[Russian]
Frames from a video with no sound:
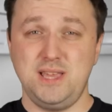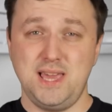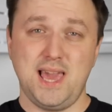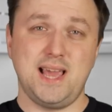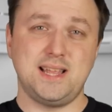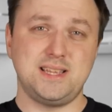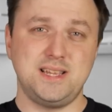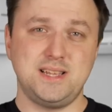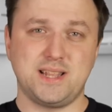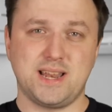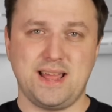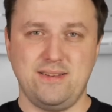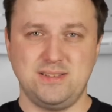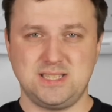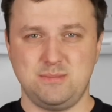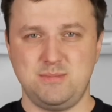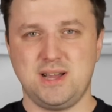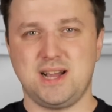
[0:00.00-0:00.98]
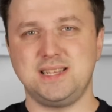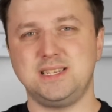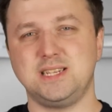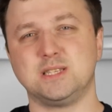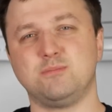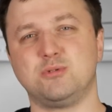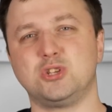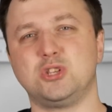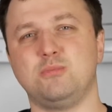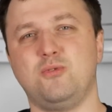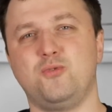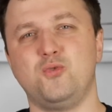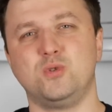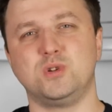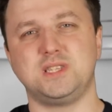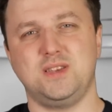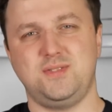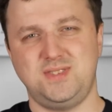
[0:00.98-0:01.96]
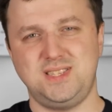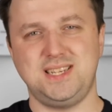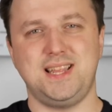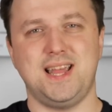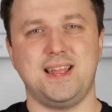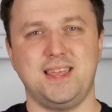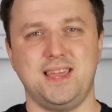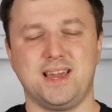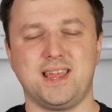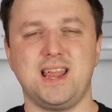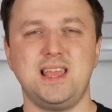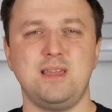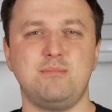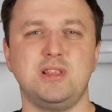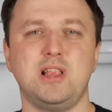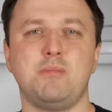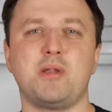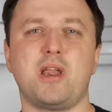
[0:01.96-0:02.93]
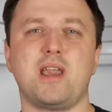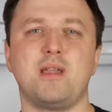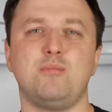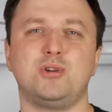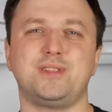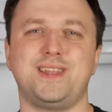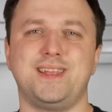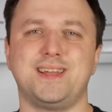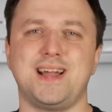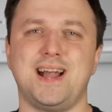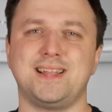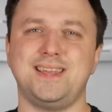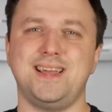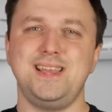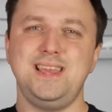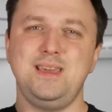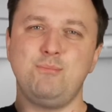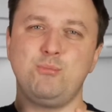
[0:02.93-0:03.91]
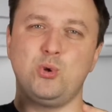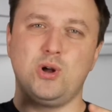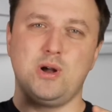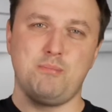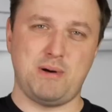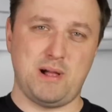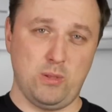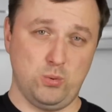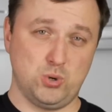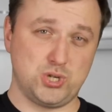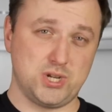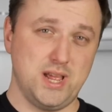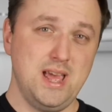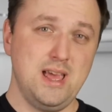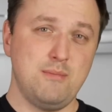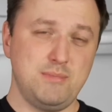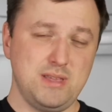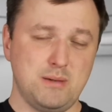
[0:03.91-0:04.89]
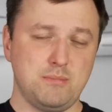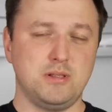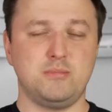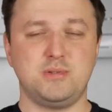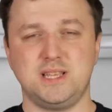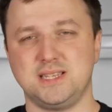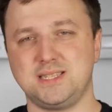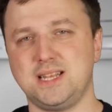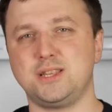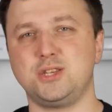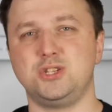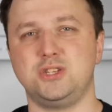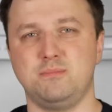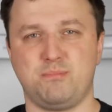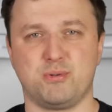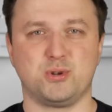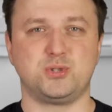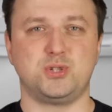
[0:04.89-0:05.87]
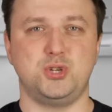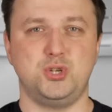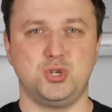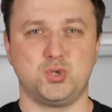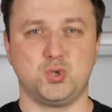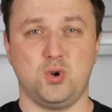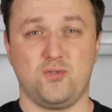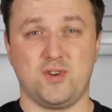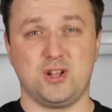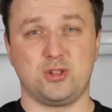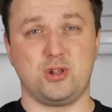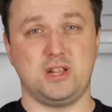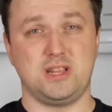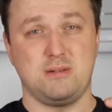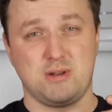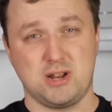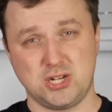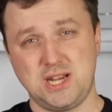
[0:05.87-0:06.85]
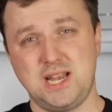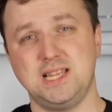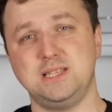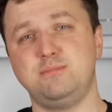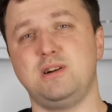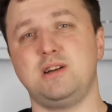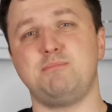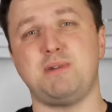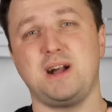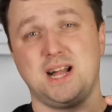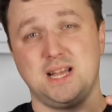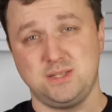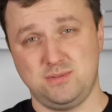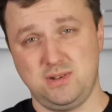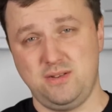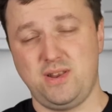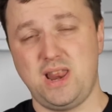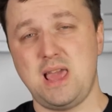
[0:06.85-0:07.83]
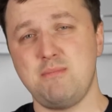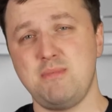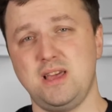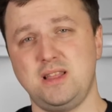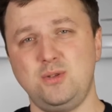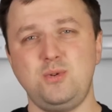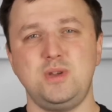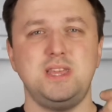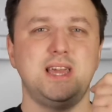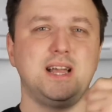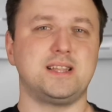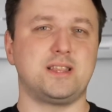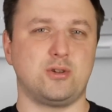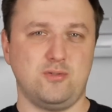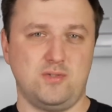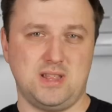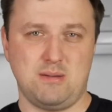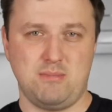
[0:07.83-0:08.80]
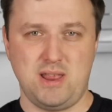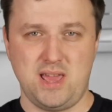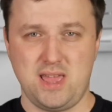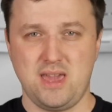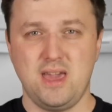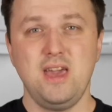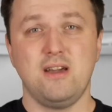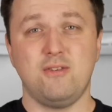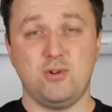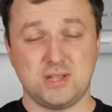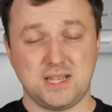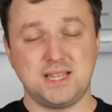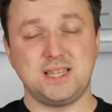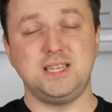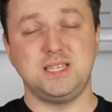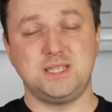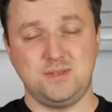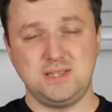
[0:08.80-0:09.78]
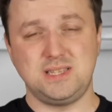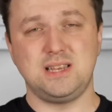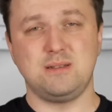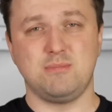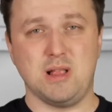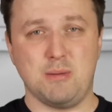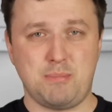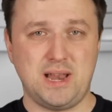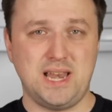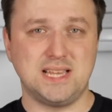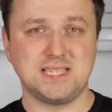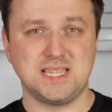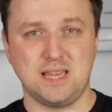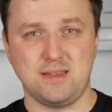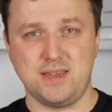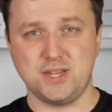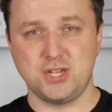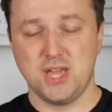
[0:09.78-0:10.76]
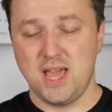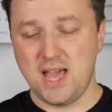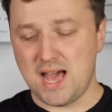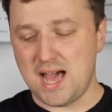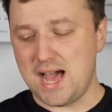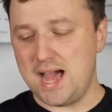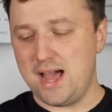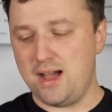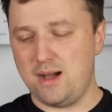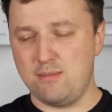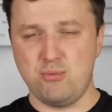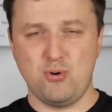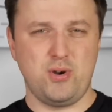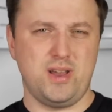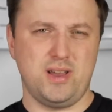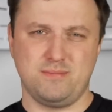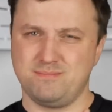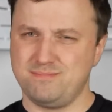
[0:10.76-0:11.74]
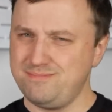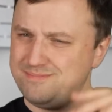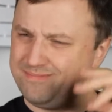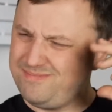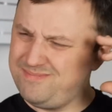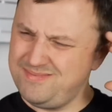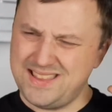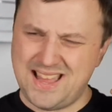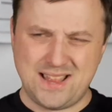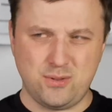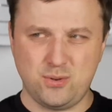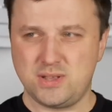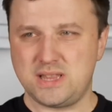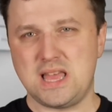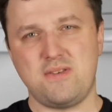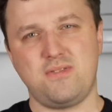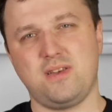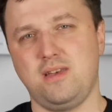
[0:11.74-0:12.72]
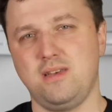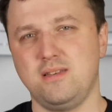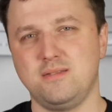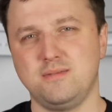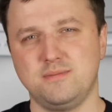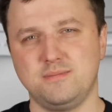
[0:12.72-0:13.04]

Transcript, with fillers: Мне это не нравится, мне хотелось бы, чтобы функция всегда на экране была проработана как-то немного получше. Мне было бы достаточно просто часов, которые отображались бы, показывали время, ну и некоторые уведомления. Вот это действительно была полезная вещь. А обои, да ну их нафиг.